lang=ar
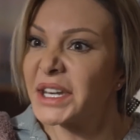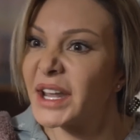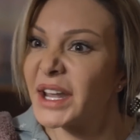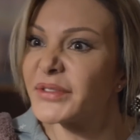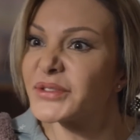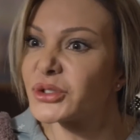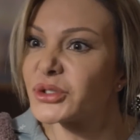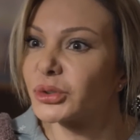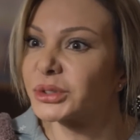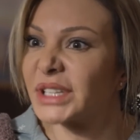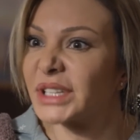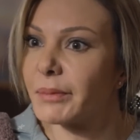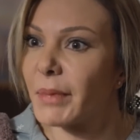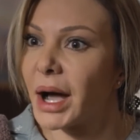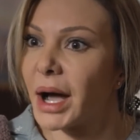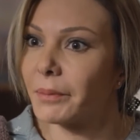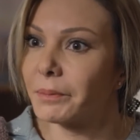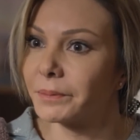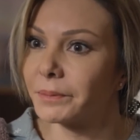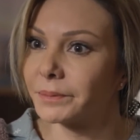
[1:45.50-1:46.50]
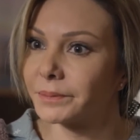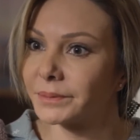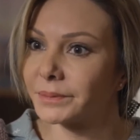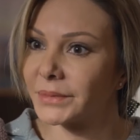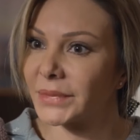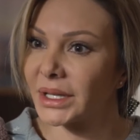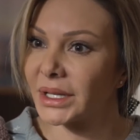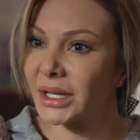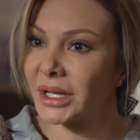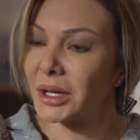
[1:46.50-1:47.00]
نفسهم تمام
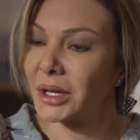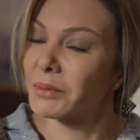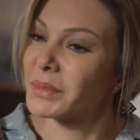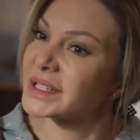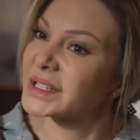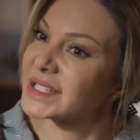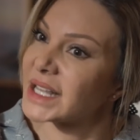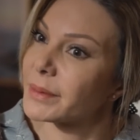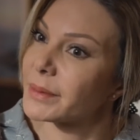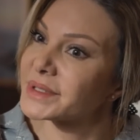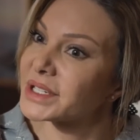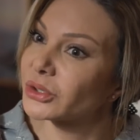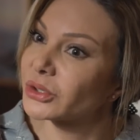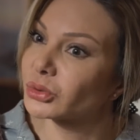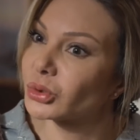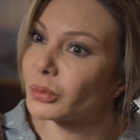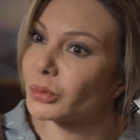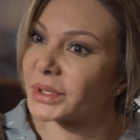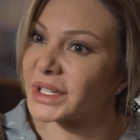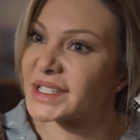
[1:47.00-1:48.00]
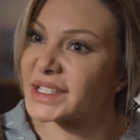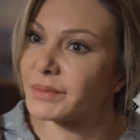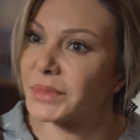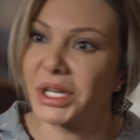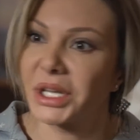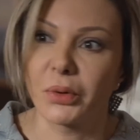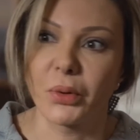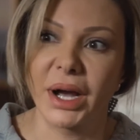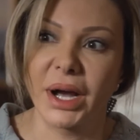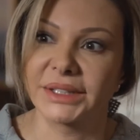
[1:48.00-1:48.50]
بس لابسين طقم
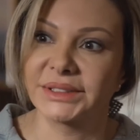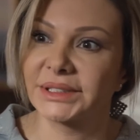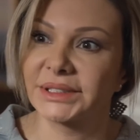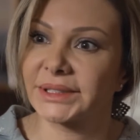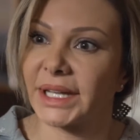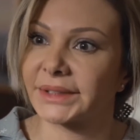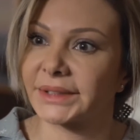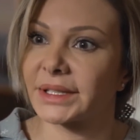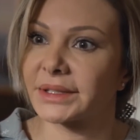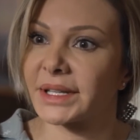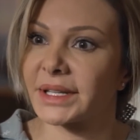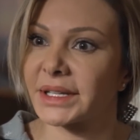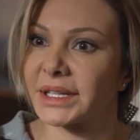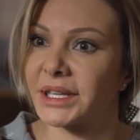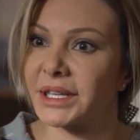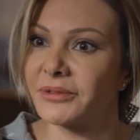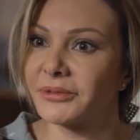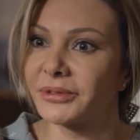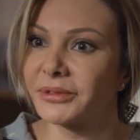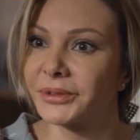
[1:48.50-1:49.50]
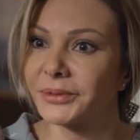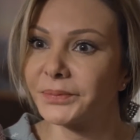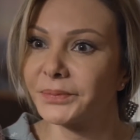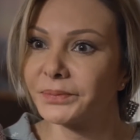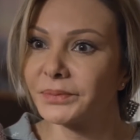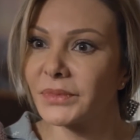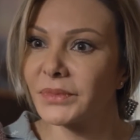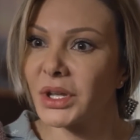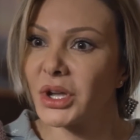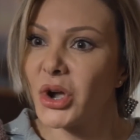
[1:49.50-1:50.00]
رسمية وقاعدين تحت التكييف
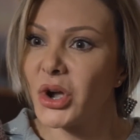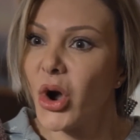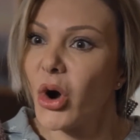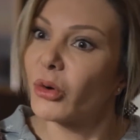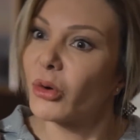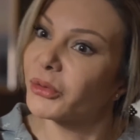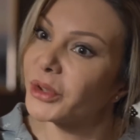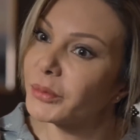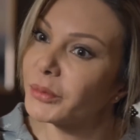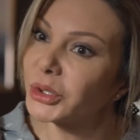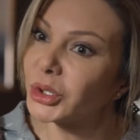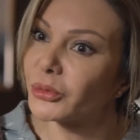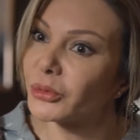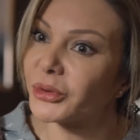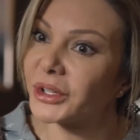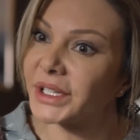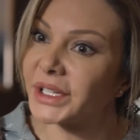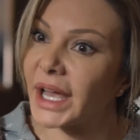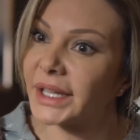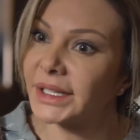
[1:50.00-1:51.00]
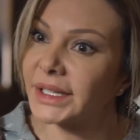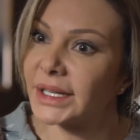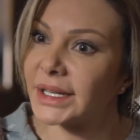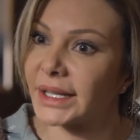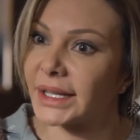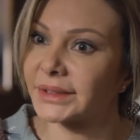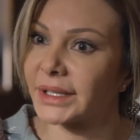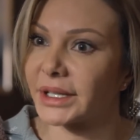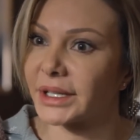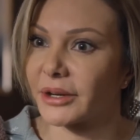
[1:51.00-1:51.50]
وفي منهم فنانين
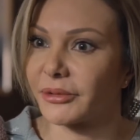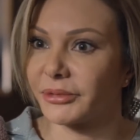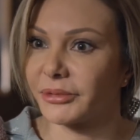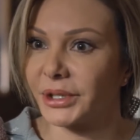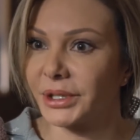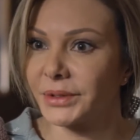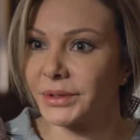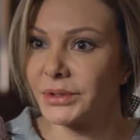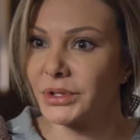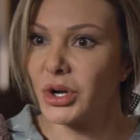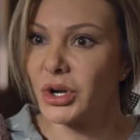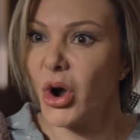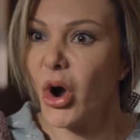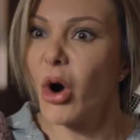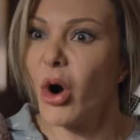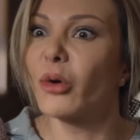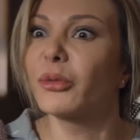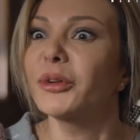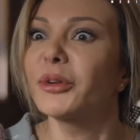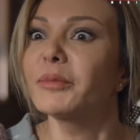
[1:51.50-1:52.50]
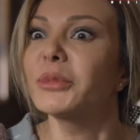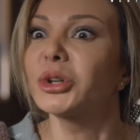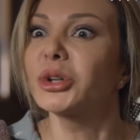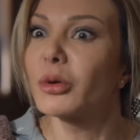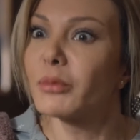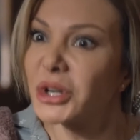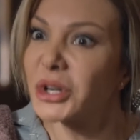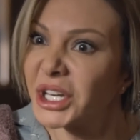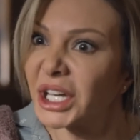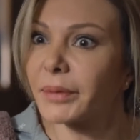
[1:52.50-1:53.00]
لا تقرفي وفي
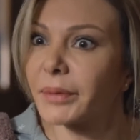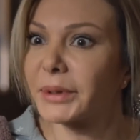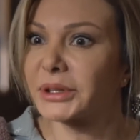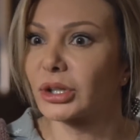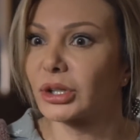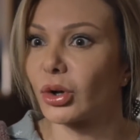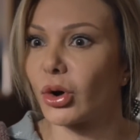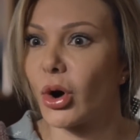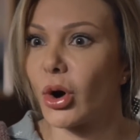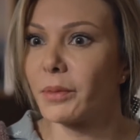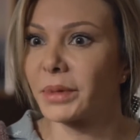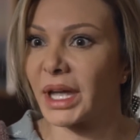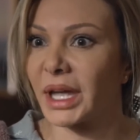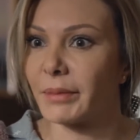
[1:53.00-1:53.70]
منهم من نخبة القوم